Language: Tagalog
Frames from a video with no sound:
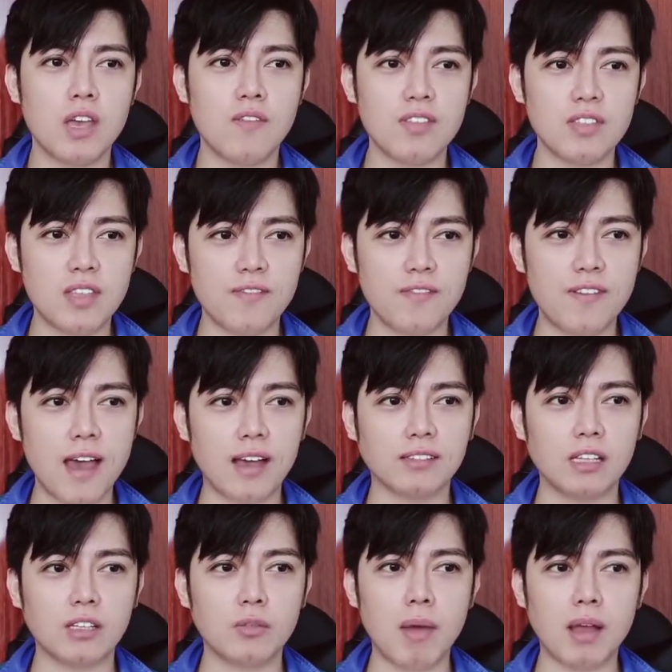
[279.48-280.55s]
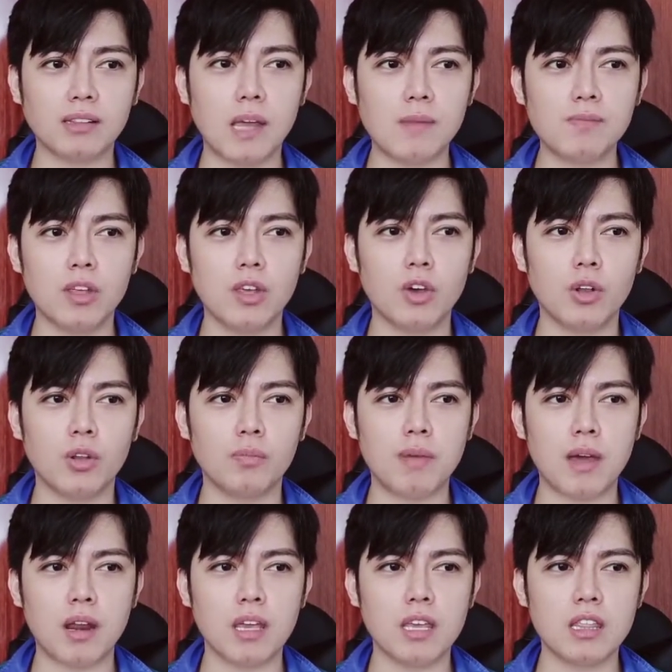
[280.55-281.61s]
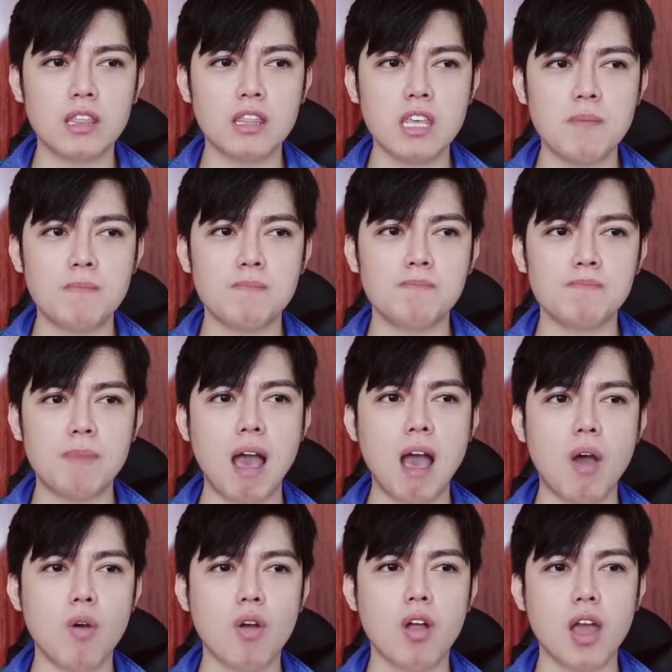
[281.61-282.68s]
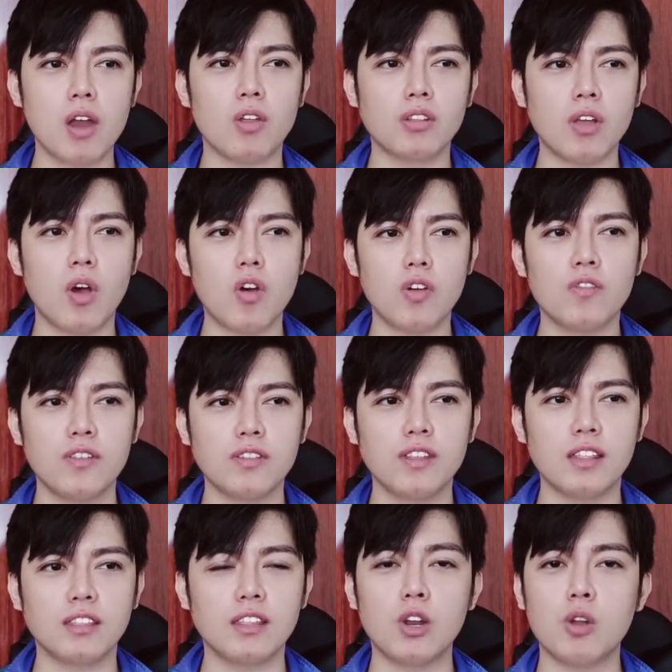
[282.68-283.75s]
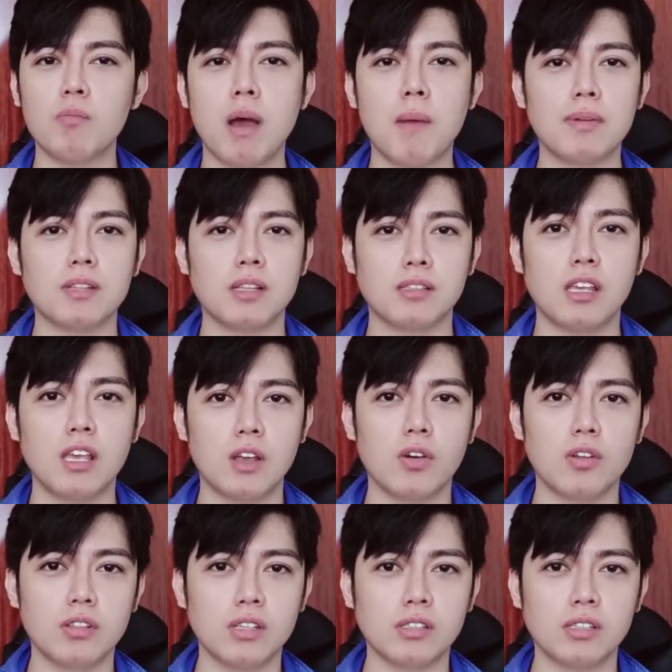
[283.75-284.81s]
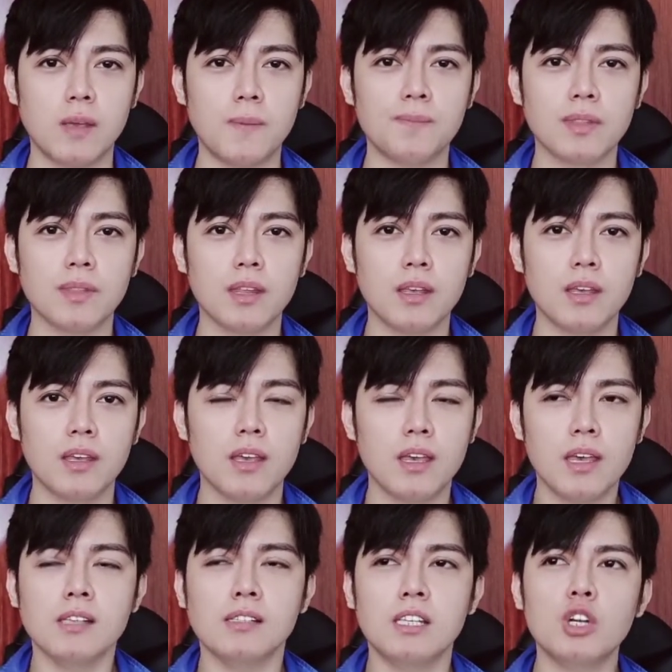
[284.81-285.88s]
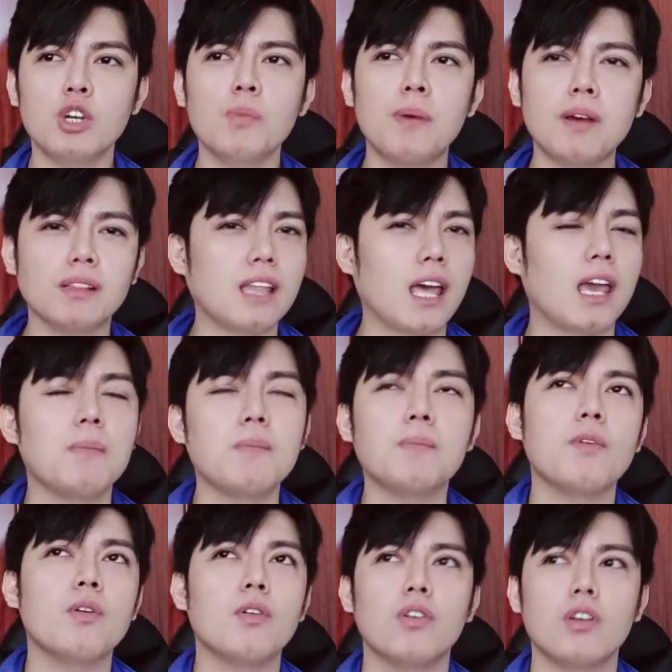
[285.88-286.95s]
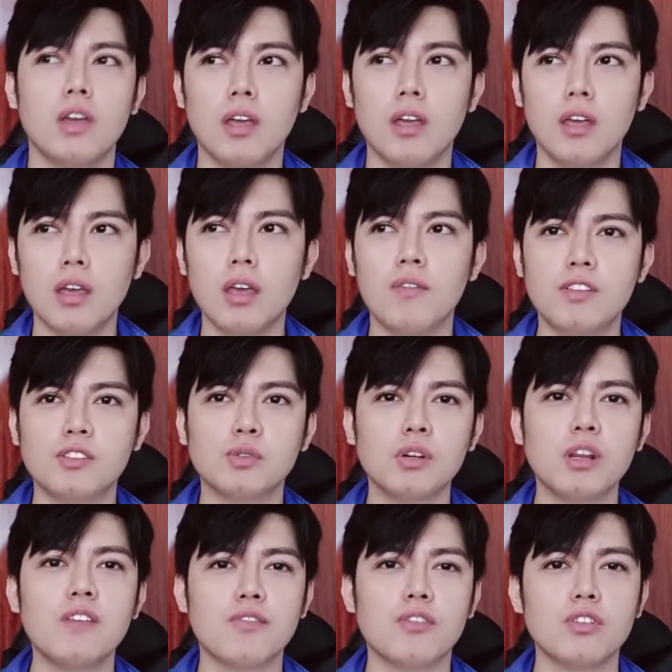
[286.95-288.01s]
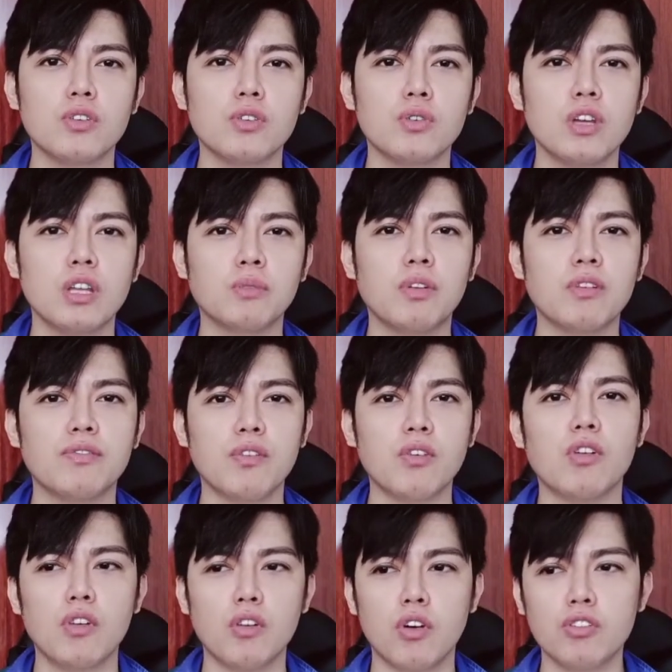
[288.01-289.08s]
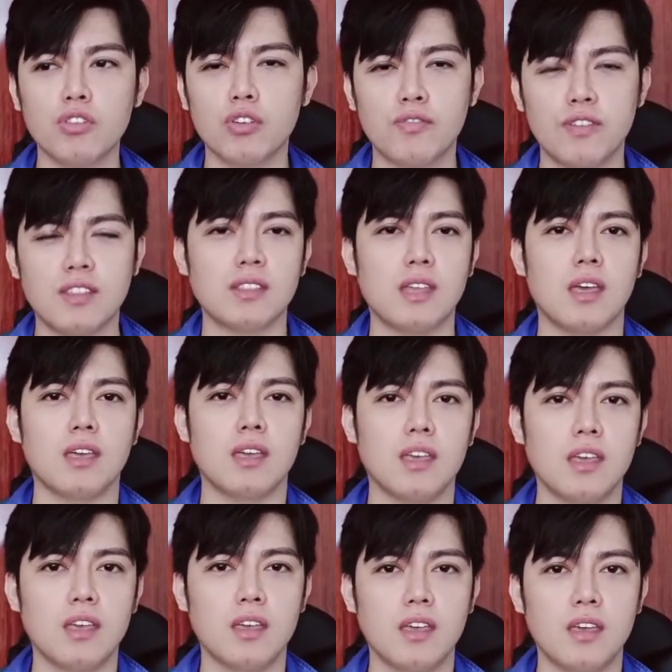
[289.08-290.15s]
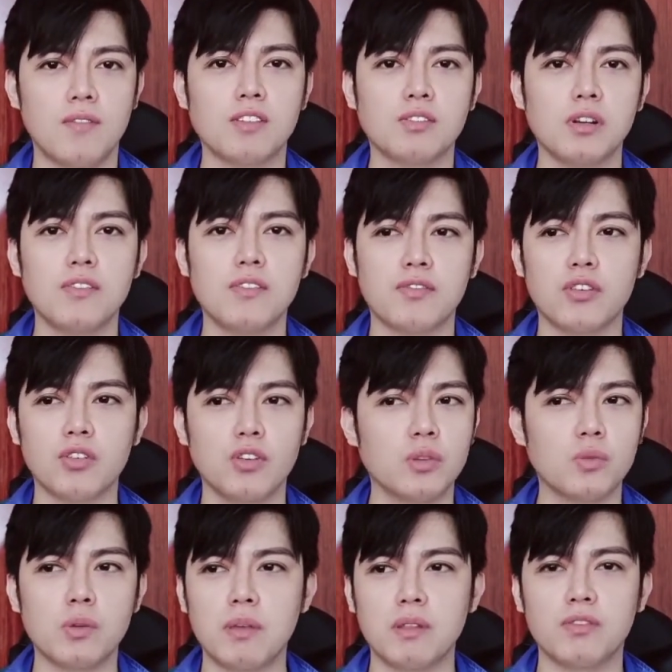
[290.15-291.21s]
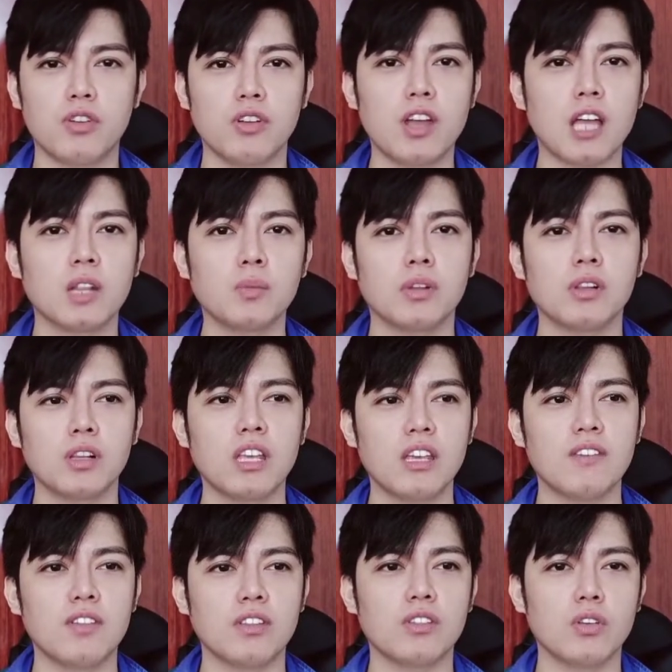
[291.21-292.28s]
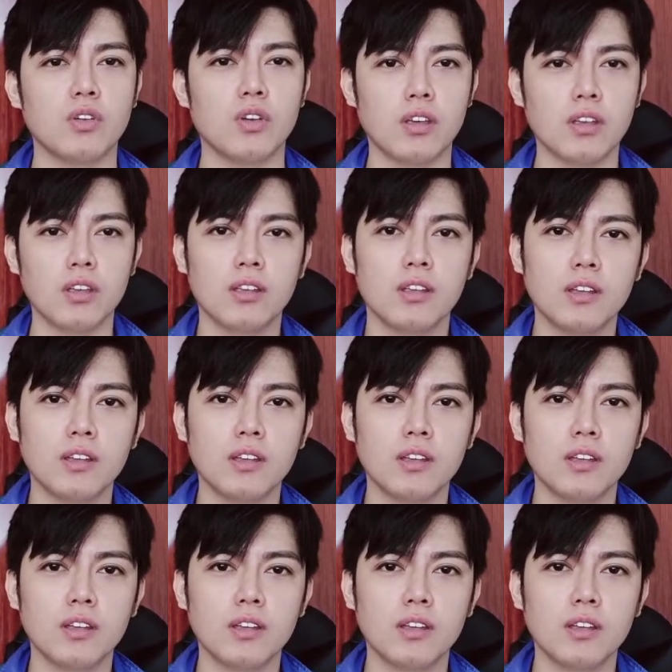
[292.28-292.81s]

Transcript: Given the fact na mga time na yon, parang hindi pa ako ganun ka-confident na lumaban sa singing contest eh. Siguro pag time mo, If it's really for you, it will fall on your feet eh. If it's really for you, it will meant for you. God will give it to you eh.